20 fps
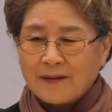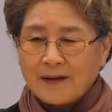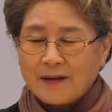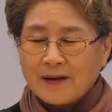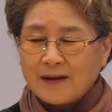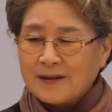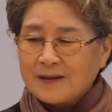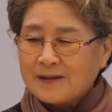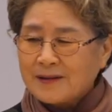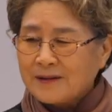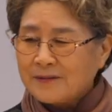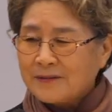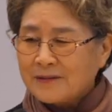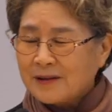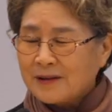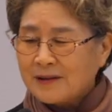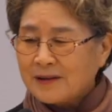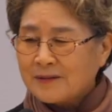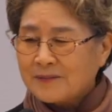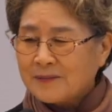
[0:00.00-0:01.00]
어제
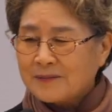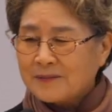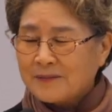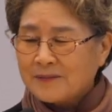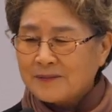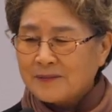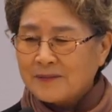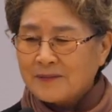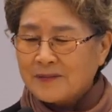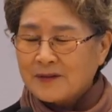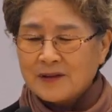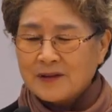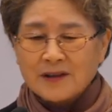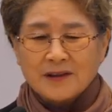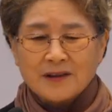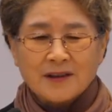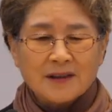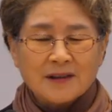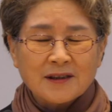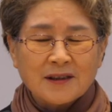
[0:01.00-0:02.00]
우리
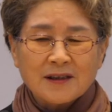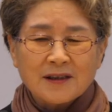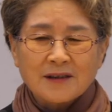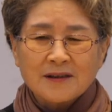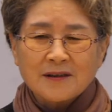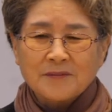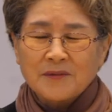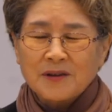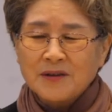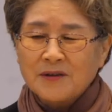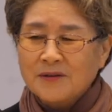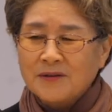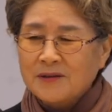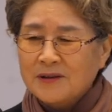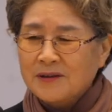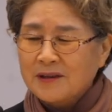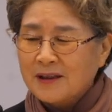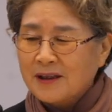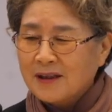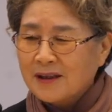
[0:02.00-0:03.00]
여자 셋이
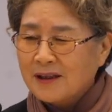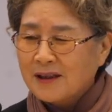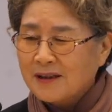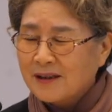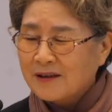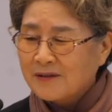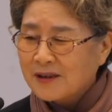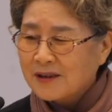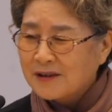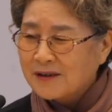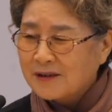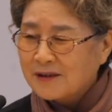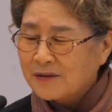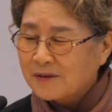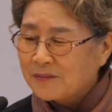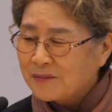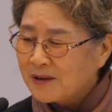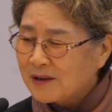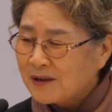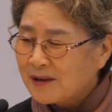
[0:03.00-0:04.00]
미용실에 갔다 와서 좀
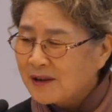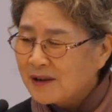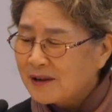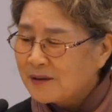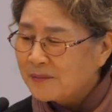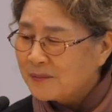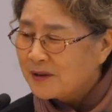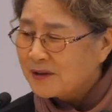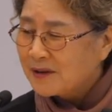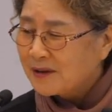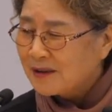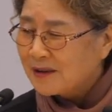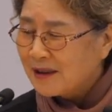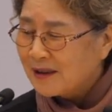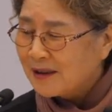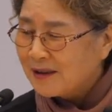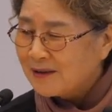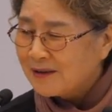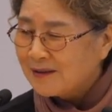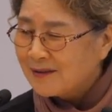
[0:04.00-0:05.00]
머리가
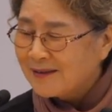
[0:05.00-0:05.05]
이뻐졌나요?